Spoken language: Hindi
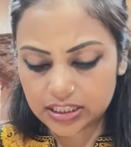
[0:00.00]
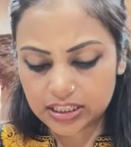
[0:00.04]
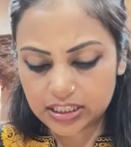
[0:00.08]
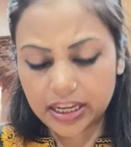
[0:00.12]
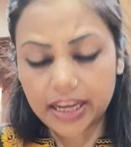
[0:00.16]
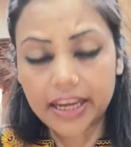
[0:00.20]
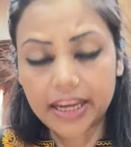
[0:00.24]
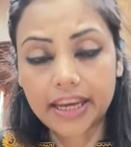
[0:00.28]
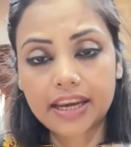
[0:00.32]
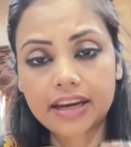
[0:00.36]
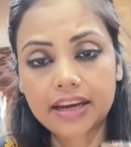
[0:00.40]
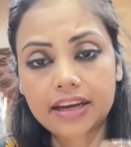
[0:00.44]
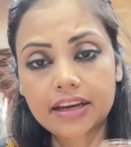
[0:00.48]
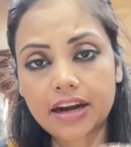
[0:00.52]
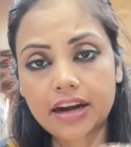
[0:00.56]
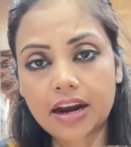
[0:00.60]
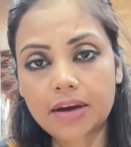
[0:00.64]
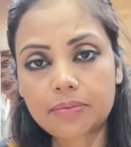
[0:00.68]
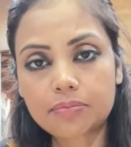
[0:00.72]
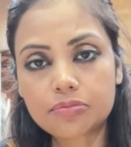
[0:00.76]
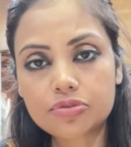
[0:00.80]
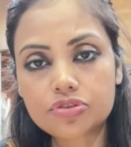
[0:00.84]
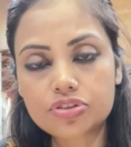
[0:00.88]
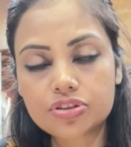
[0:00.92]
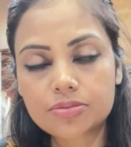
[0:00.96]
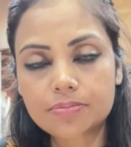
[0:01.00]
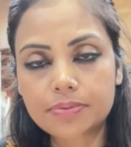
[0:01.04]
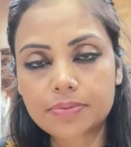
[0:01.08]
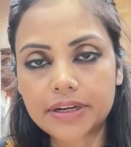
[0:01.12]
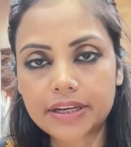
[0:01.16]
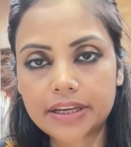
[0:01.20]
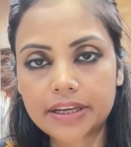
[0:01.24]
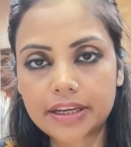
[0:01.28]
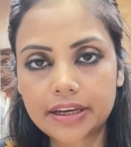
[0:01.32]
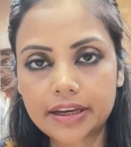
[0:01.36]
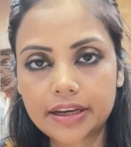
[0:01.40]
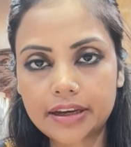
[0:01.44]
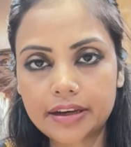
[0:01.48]
ये एक ग्राम मुझे पड़ी
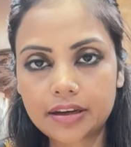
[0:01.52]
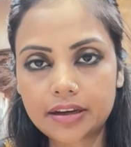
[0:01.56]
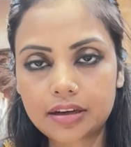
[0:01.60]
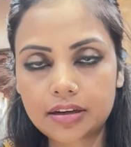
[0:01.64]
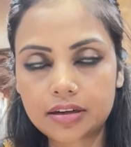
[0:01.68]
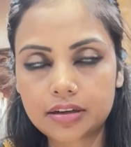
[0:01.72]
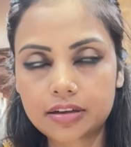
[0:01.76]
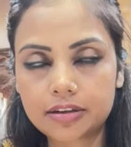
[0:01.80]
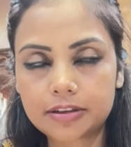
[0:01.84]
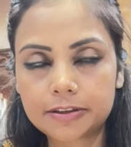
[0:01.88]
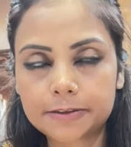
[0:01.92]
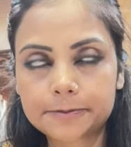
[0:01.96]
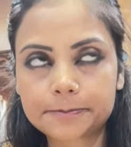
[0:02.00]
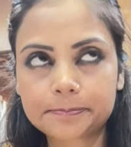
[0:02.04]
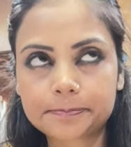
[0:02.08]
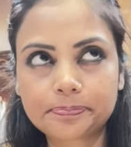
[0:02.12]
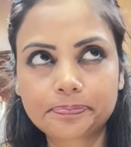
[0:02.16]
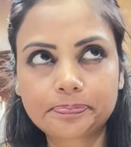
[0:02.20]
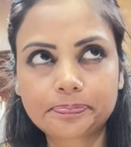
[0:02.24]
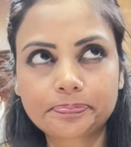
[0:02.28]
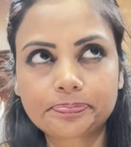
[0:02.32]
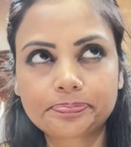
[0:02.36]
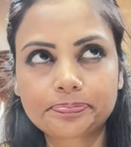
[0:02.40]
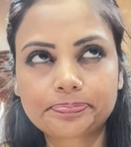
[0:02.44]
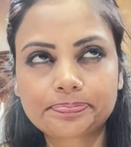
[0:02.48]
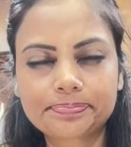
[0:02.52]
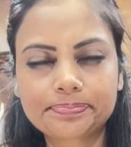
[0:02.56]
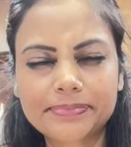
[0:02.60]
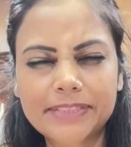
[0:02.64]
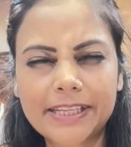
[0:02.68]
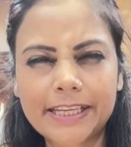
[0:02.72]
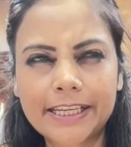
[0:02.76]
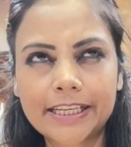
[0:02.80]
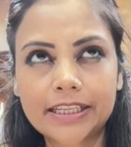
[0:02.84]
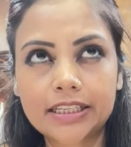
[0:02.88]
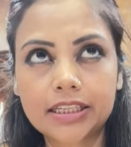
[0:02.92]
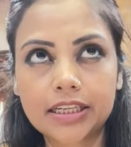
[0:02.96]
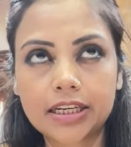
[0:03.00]
है वैसे क्या
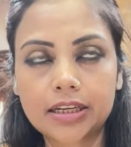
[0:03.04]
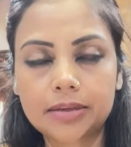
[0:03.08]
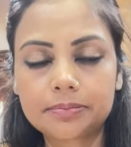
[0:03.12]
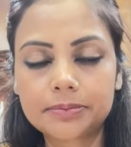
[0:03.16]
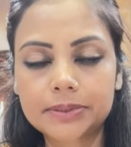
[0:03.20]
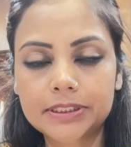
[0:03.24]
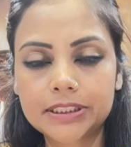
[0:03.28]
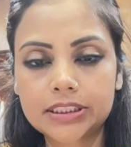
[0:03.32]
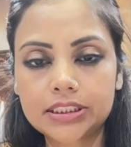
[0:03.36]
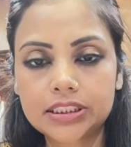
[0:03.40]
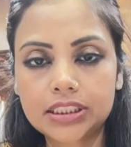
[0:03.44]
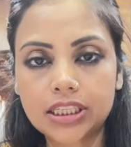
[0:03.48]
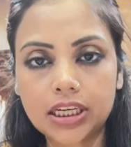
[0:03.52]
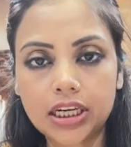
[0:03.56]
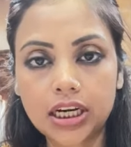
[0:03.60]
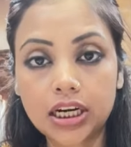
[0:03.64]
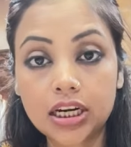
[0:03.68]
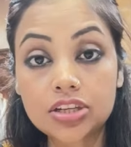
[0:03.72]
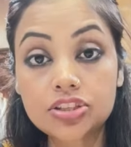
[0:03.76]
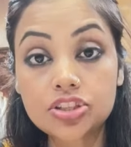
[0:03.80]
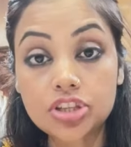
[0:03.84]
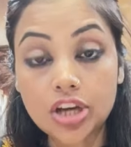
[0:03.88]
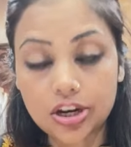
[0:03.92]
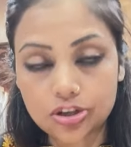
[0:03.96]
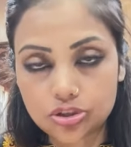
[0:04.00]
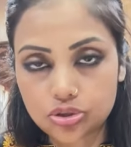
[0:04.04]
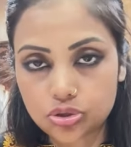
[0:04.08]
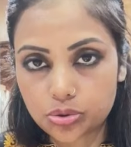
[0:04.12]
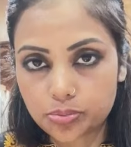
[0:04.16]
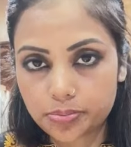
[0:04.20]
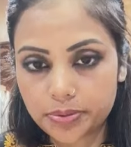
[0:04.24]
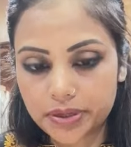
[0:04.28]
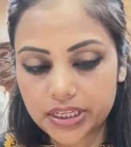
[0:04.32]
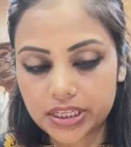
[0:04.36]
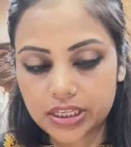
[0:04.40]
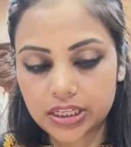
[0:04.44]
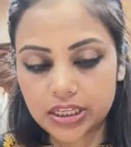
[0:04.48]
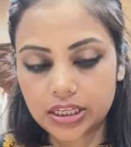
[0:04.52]
हाँ, चार सौ
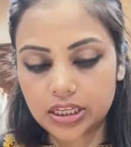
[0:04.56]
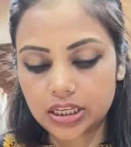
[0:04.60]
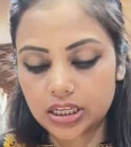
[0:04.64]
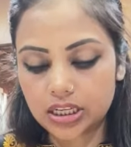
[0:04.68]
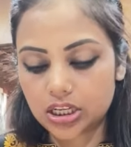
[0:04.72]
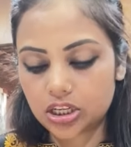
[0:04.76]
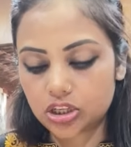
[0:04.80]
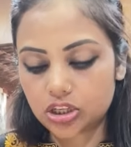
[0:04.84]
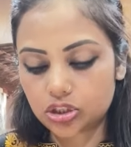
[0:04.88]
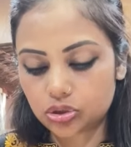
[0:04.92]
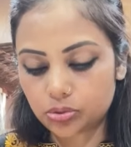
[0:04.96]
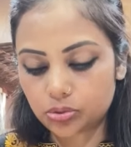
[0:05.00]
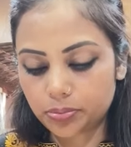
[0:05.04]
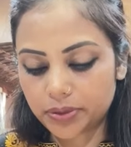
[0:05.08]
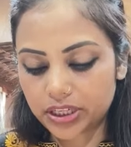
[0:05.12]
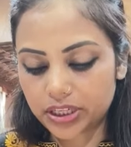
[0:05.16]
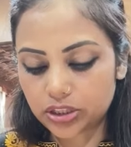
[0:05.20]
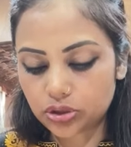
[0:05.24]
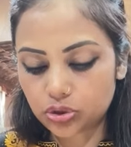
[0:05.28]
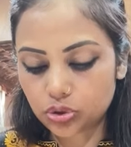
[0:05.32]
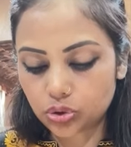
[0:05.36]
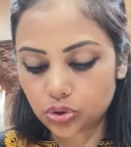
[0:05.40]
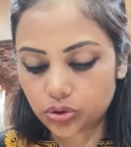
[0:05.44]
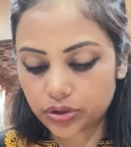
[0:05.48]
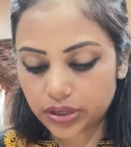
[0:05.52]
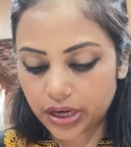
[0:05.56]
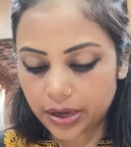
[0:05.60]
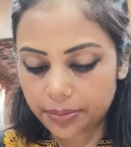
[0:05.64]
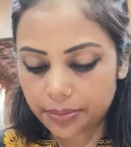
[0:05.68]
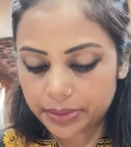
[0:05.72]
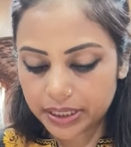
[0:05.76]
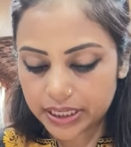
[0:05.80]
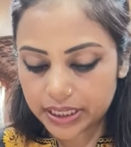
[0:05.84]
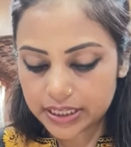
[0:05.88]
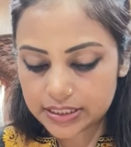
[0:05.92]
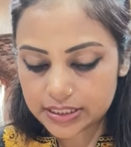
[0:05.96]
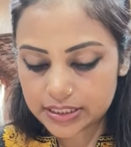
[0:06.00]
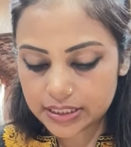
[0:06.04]
रुपए की तो मैंने दो ग्राम
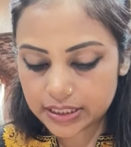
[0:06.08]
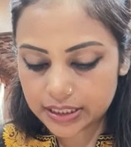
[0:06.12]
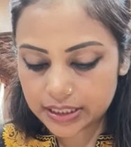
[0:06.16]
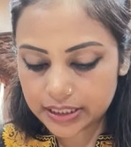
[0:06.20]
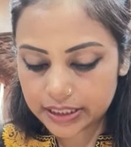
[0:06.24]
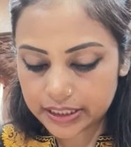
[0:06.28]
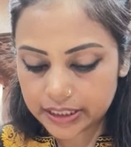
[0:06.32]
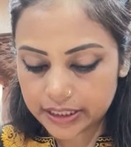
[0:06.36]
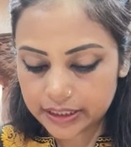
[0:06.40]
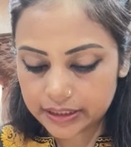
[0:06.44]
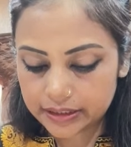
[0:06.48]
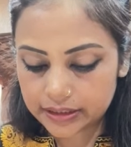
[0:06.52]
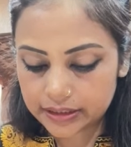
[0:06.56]
केसर लिया